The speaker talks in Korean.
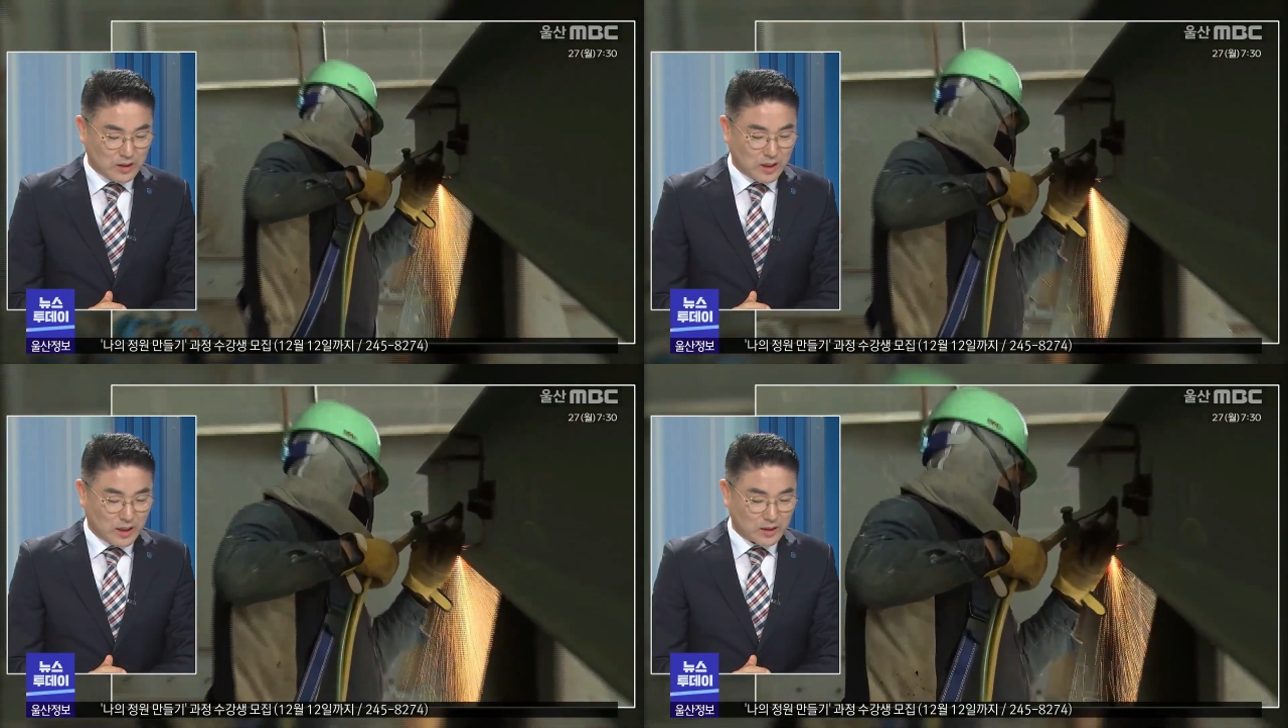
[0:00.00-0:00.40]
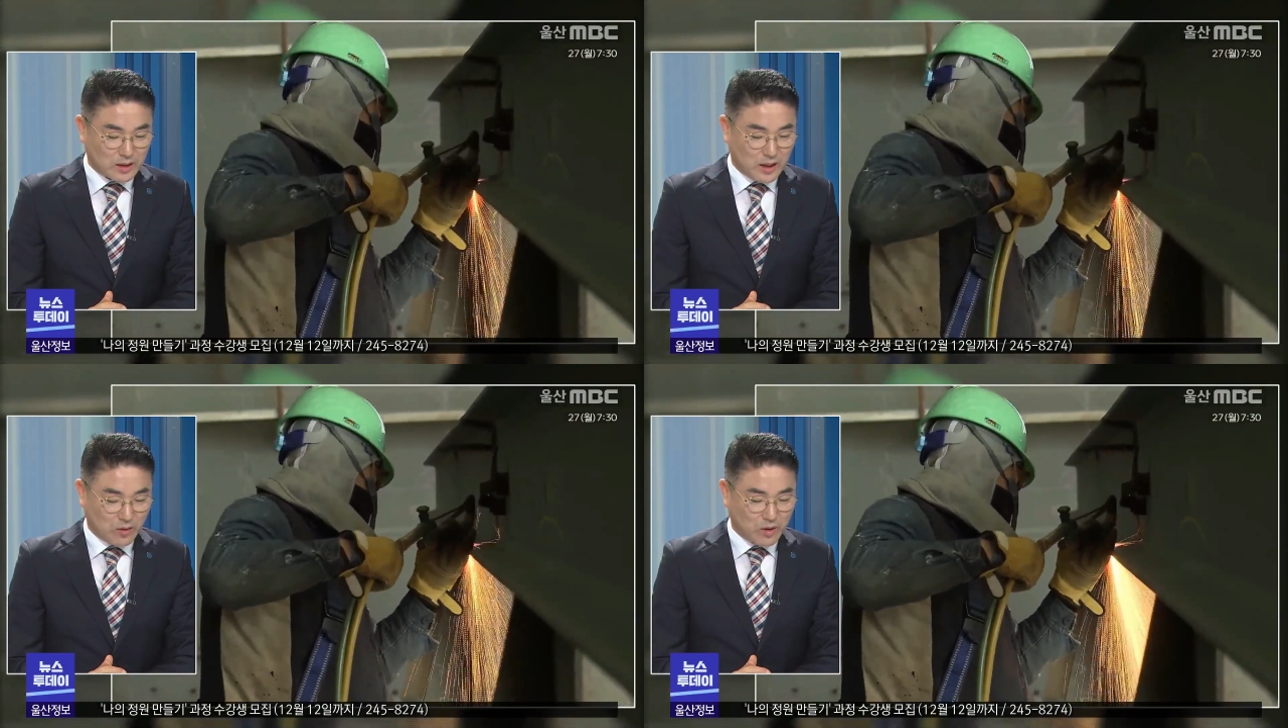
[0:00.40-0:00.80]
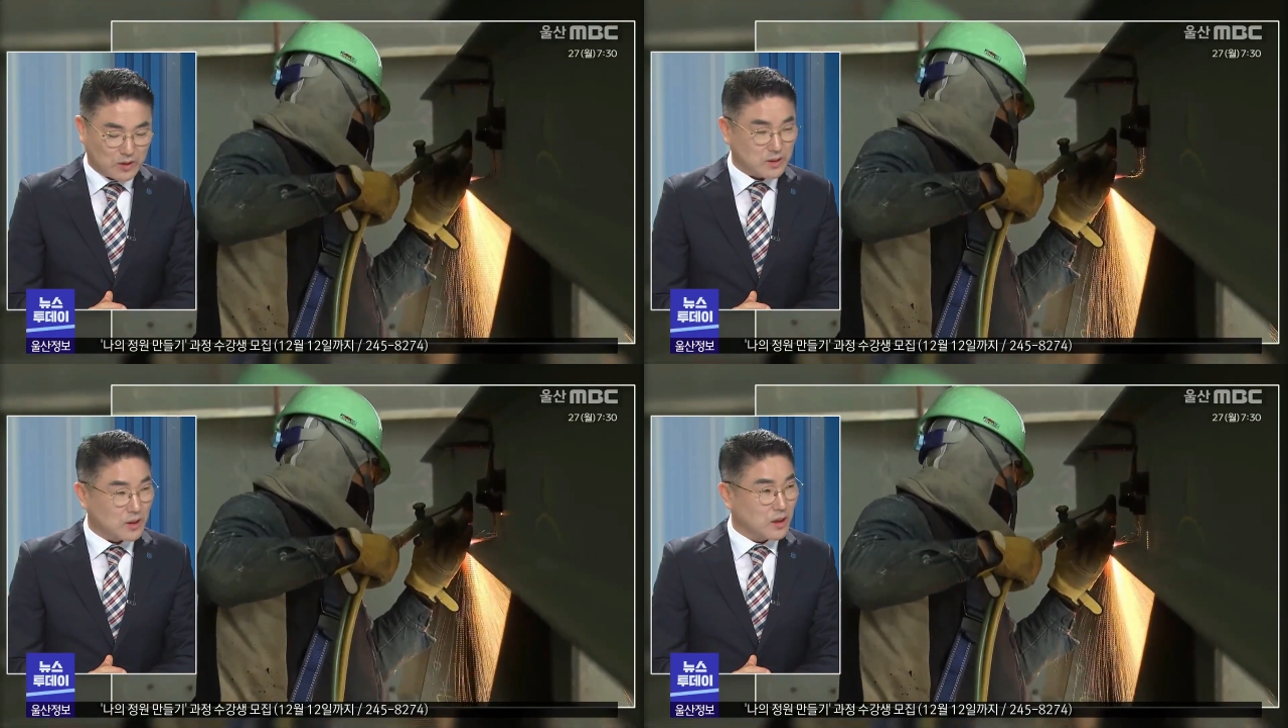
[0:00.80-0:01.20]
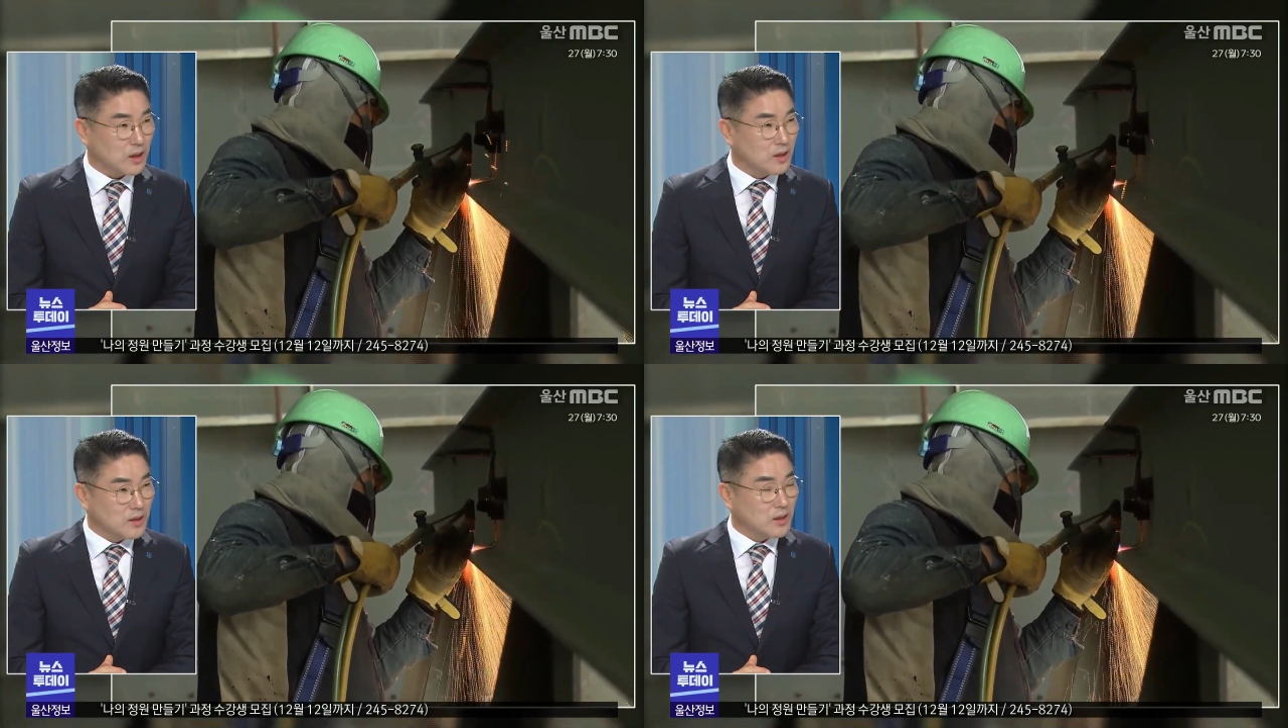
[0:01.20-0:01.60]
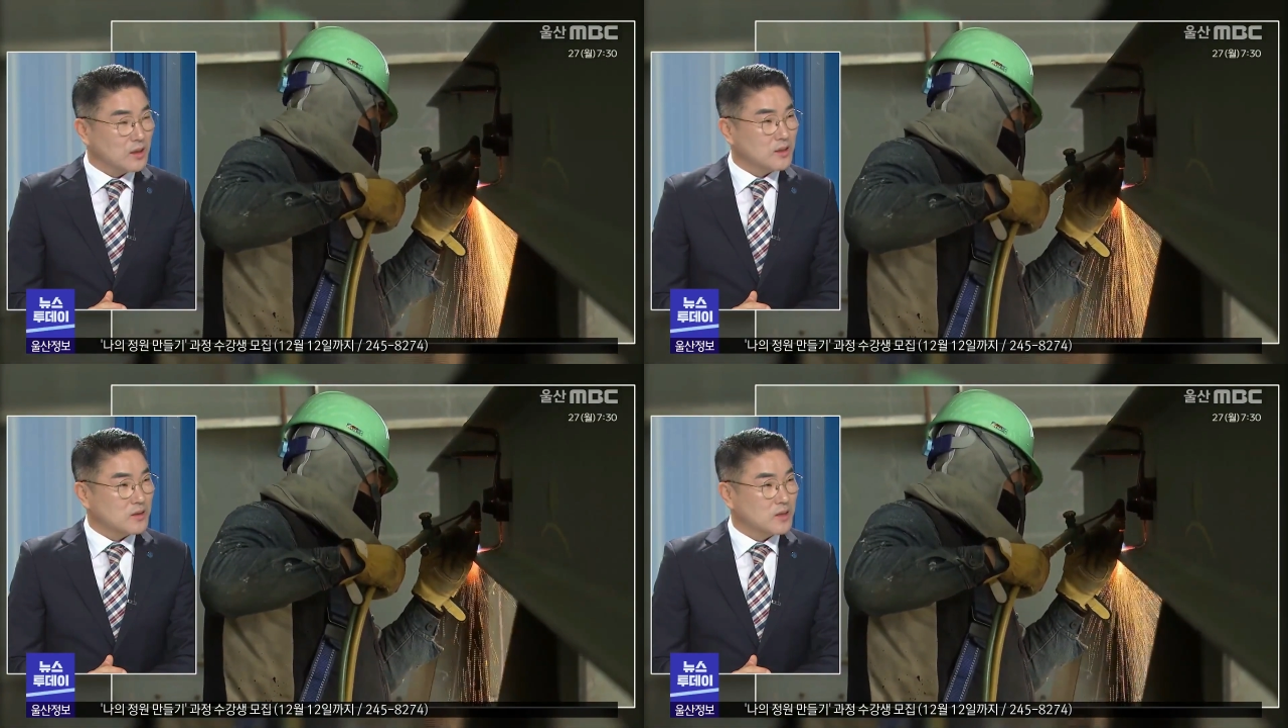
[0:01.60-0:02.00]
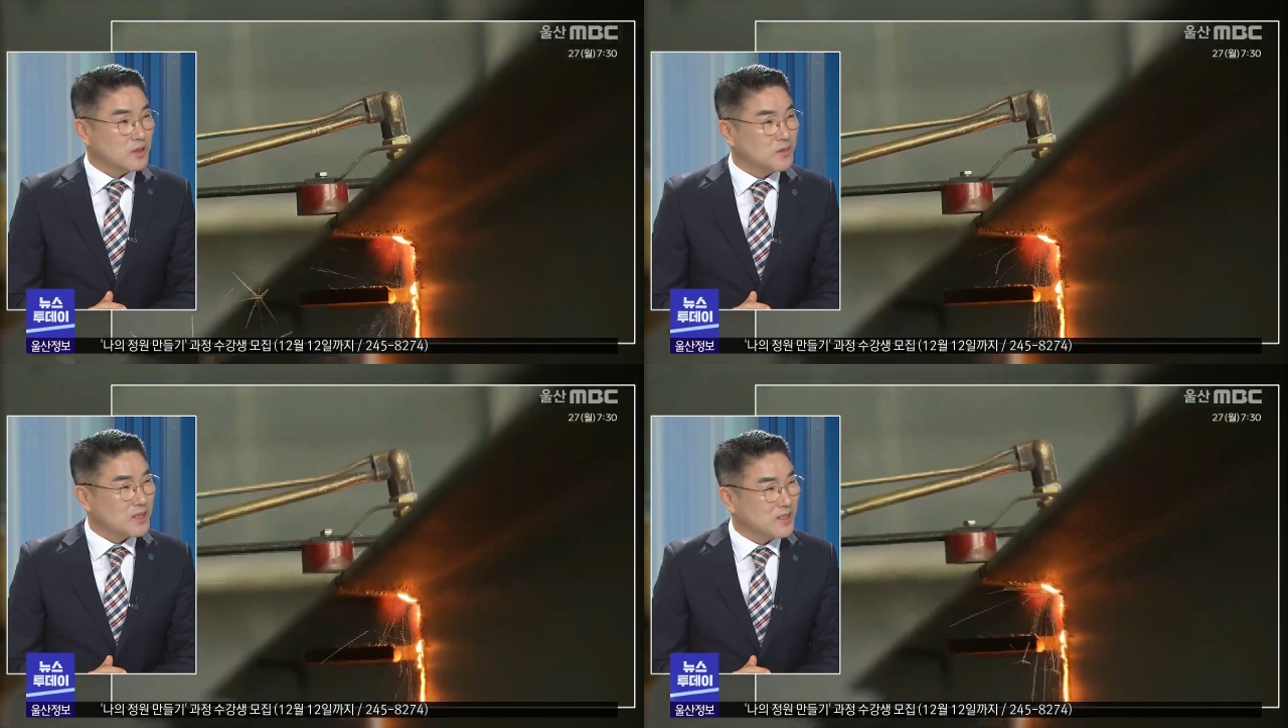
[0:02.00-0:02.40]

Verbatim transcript: 인재 양성을 하고 있어서 입사